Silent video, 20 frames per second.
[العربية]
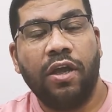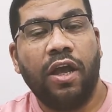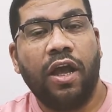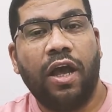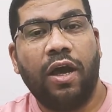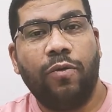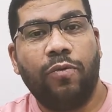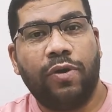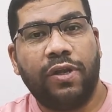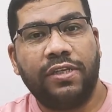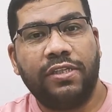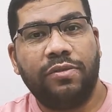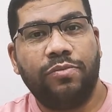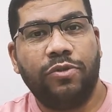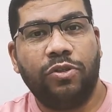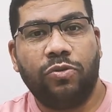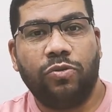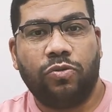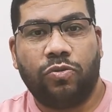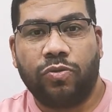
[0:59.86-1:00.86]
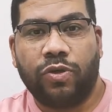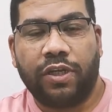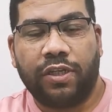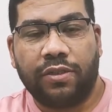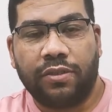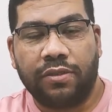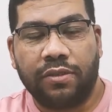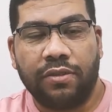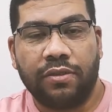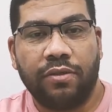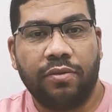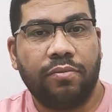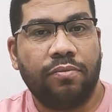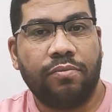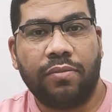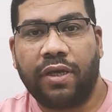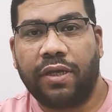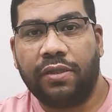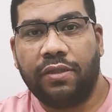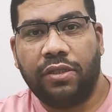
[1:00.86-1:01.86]
او رسمه اوتوكاد
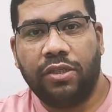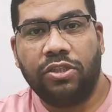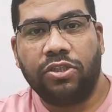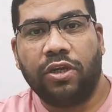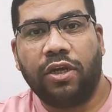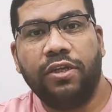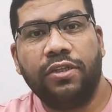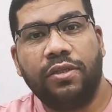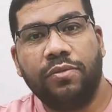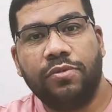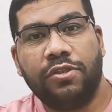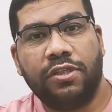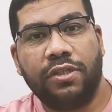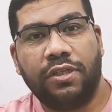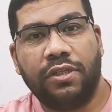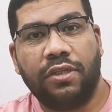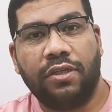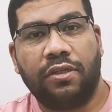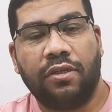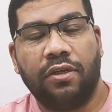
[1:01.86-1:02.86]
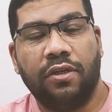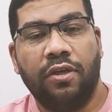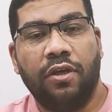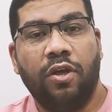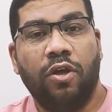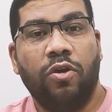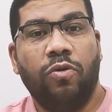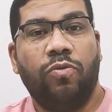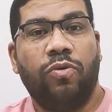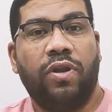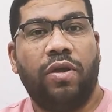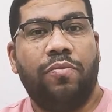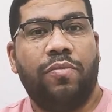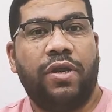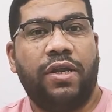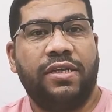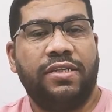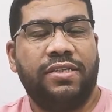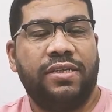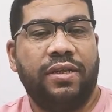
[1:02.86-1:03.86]
ما عنديش ايتم 3 دي ولما
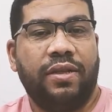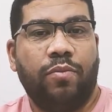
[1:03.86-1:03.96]
راسل